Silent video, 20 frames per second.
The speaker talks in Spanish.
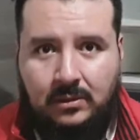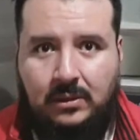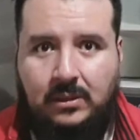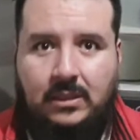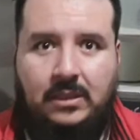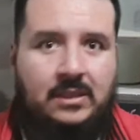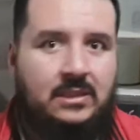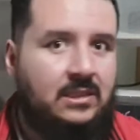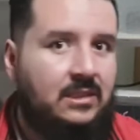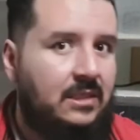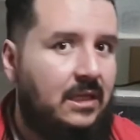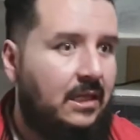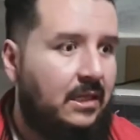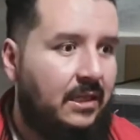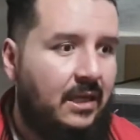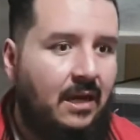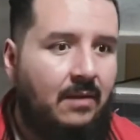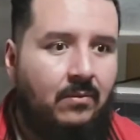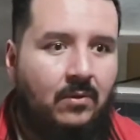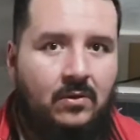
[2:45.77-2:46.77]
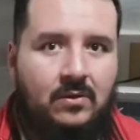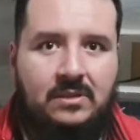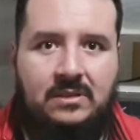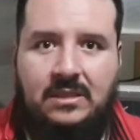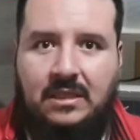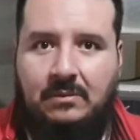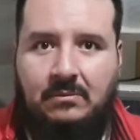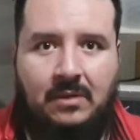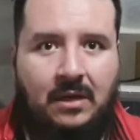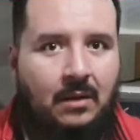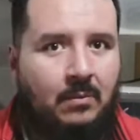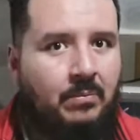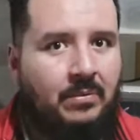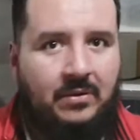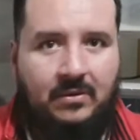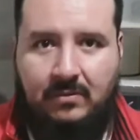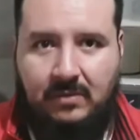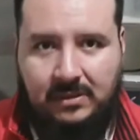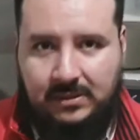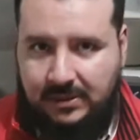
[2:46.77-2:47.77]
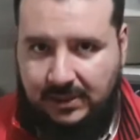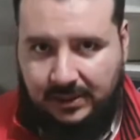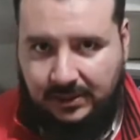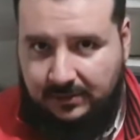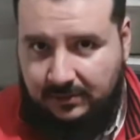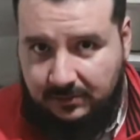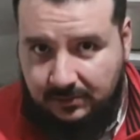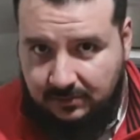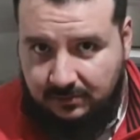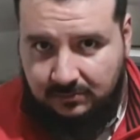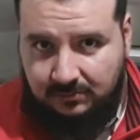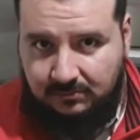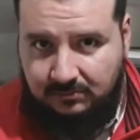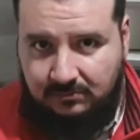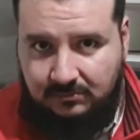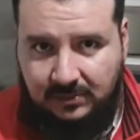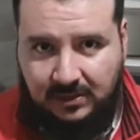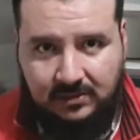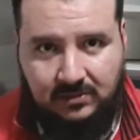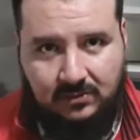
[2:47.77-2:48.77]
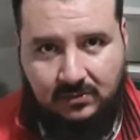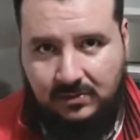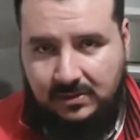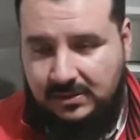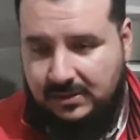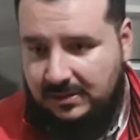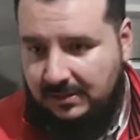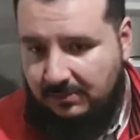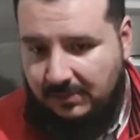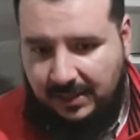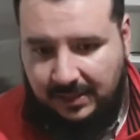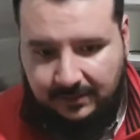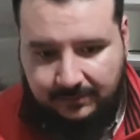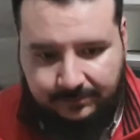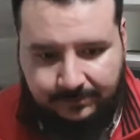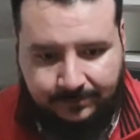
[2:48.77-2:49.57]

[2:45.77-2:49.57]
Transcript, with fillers: es del diablo, está mal, pero no es cierto. Eso no está mal.